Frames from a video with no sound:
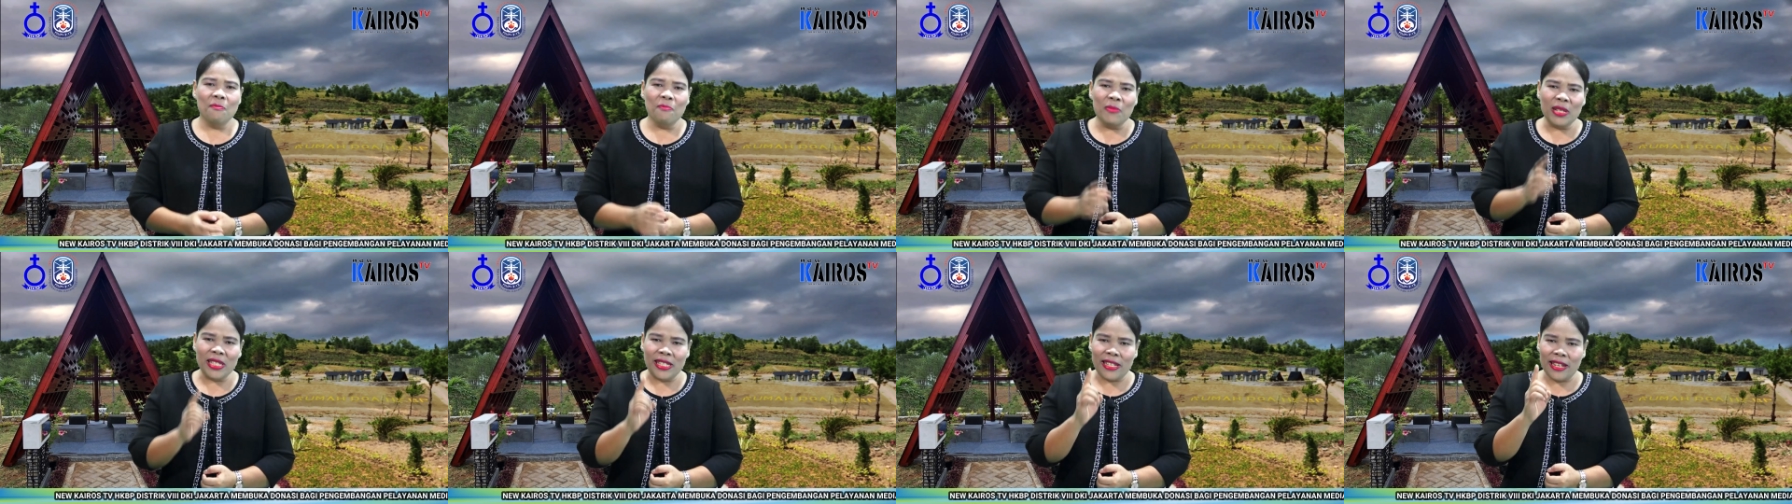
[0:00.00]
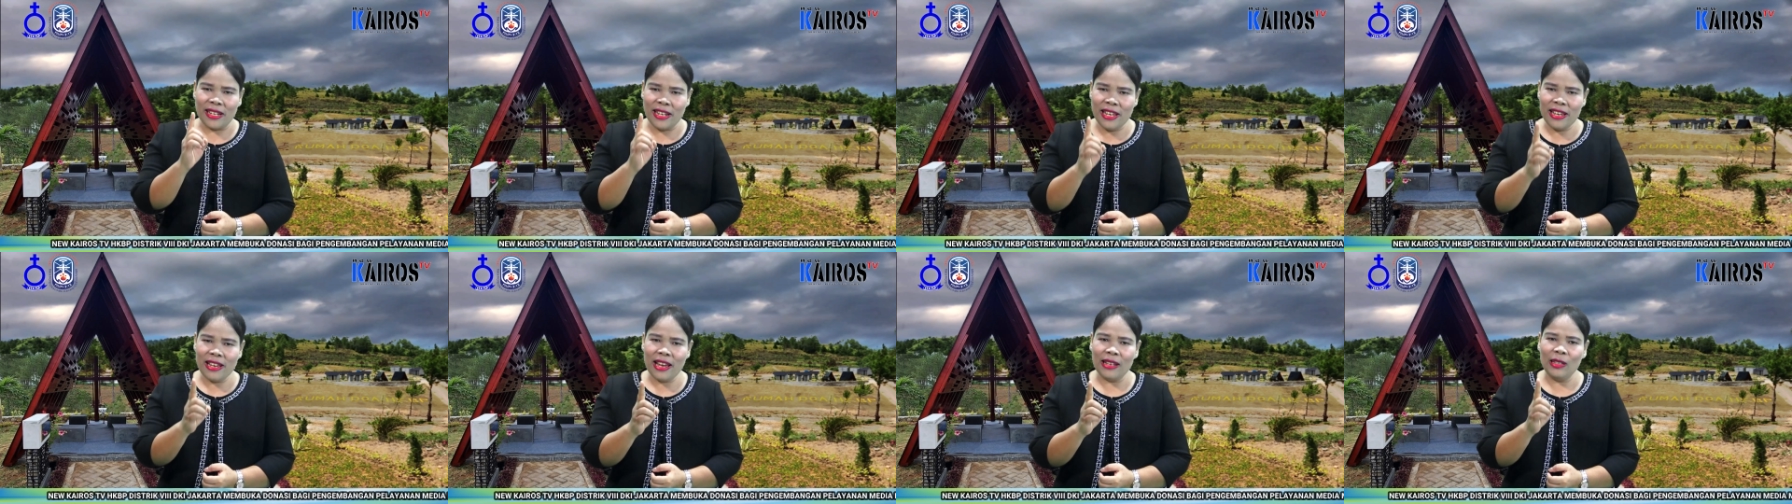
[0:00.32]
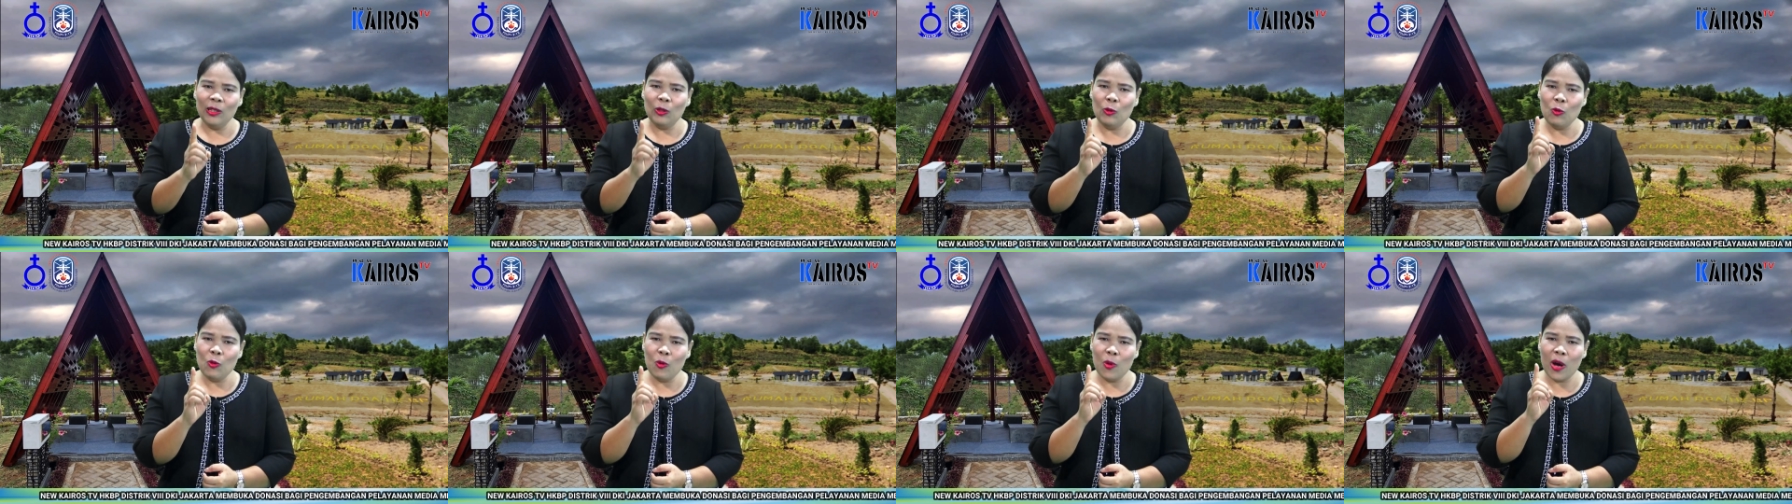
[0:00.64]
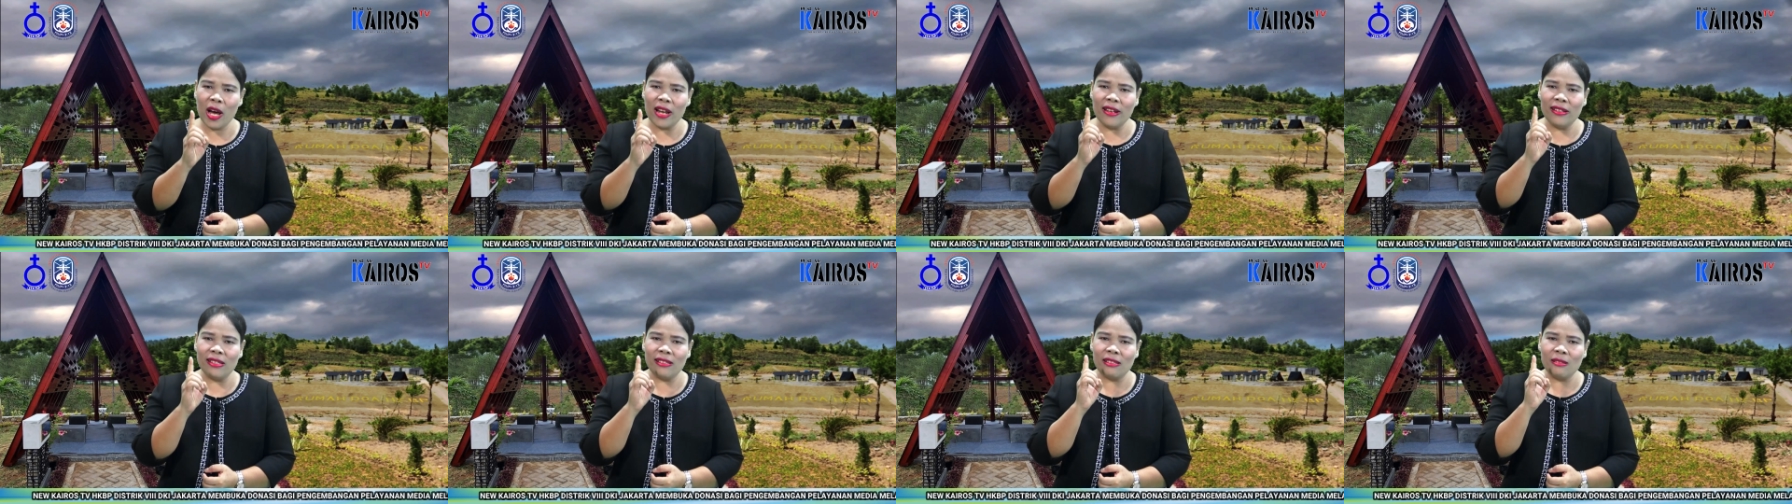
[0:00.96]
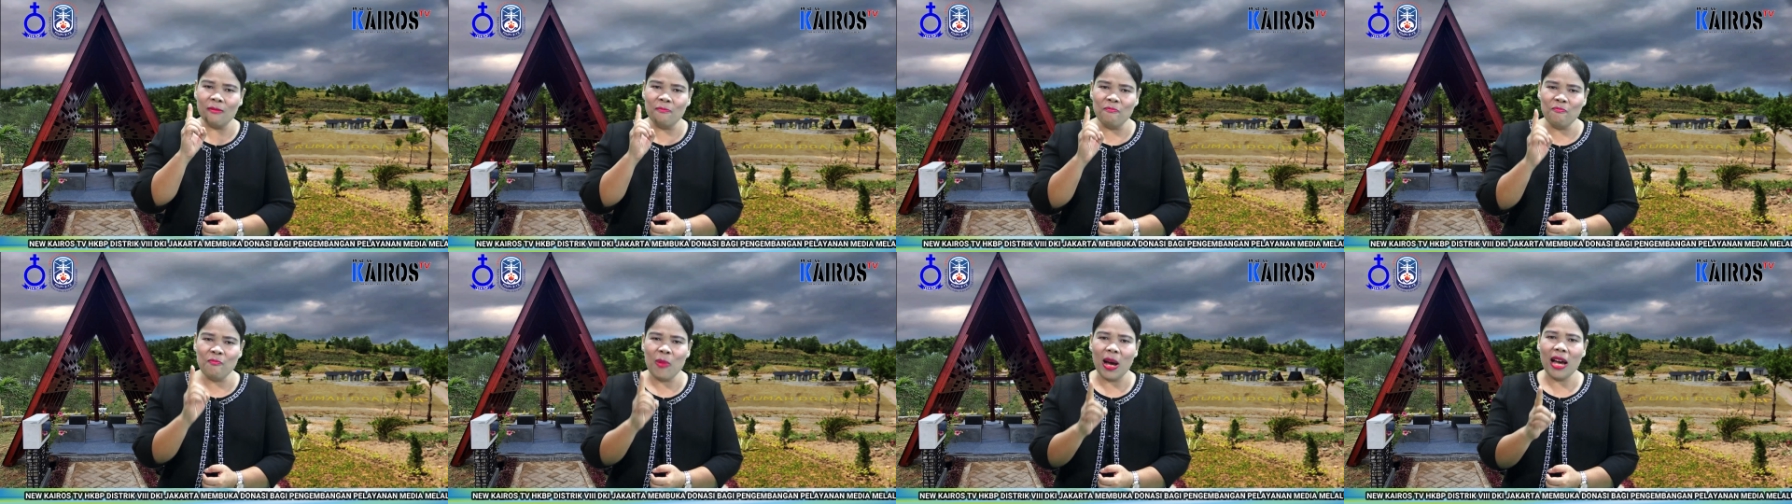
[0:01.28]
Menjadikan Tuhan
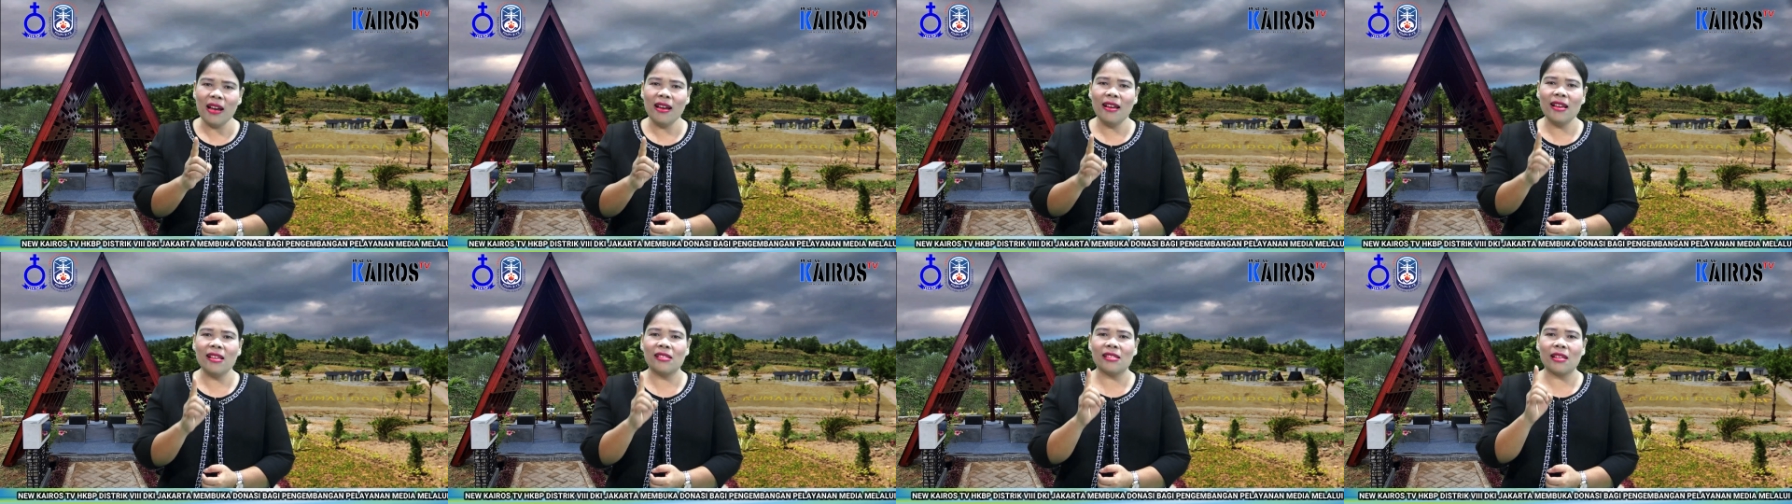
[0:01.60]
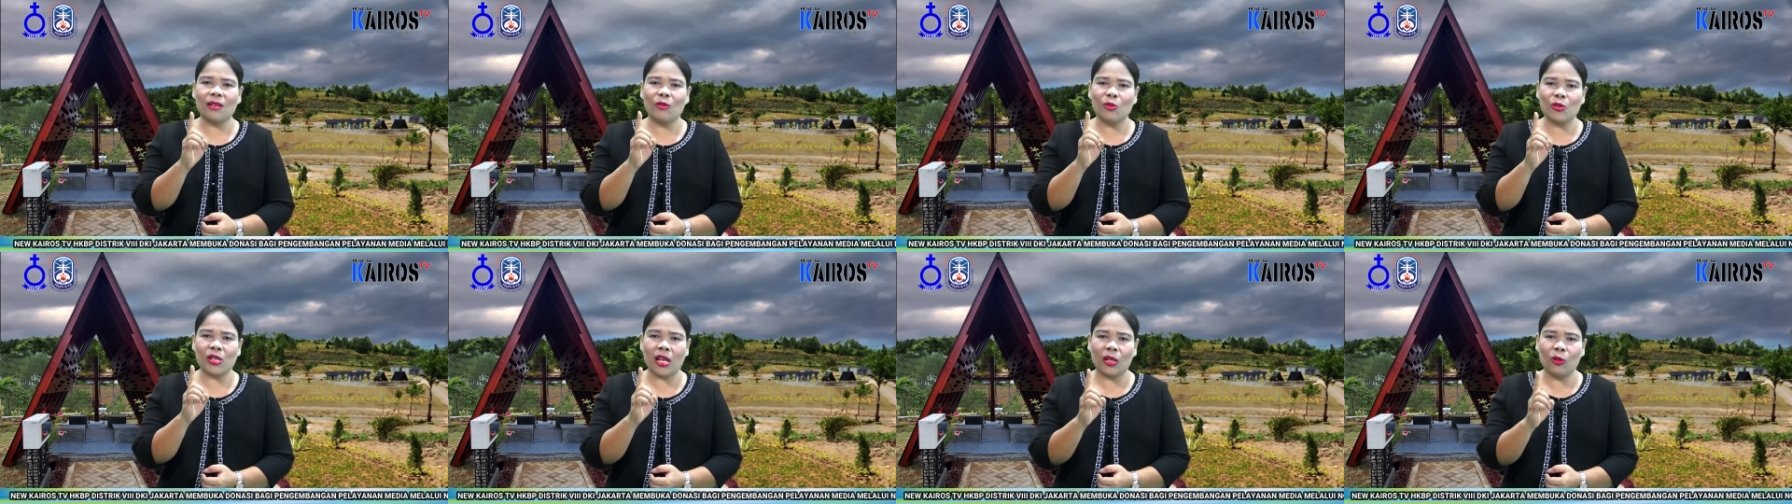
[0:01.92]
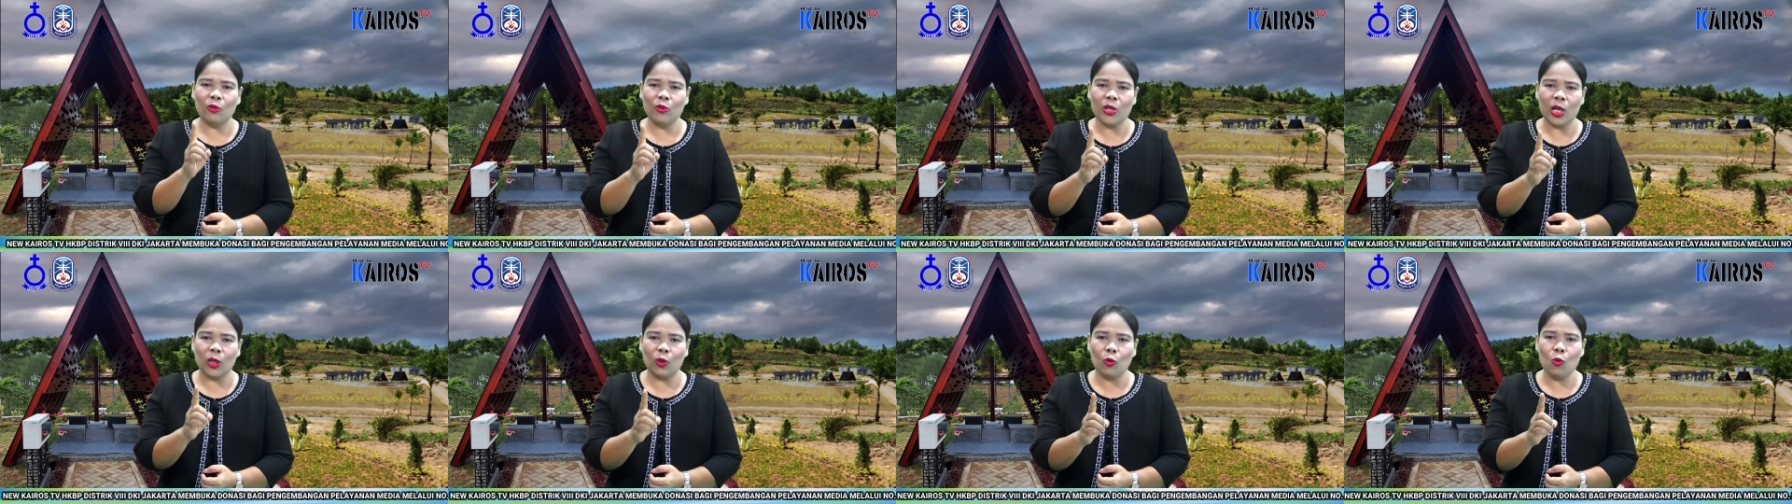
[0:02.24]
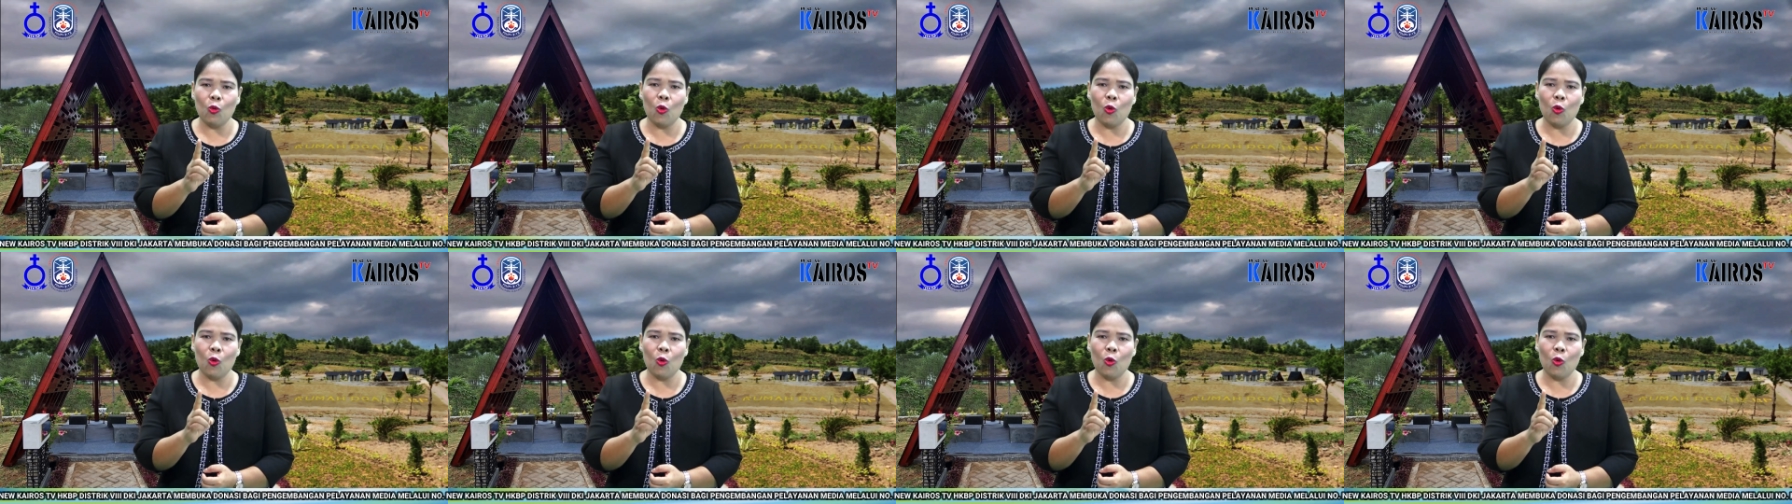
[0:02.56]
sebagai satu-satunya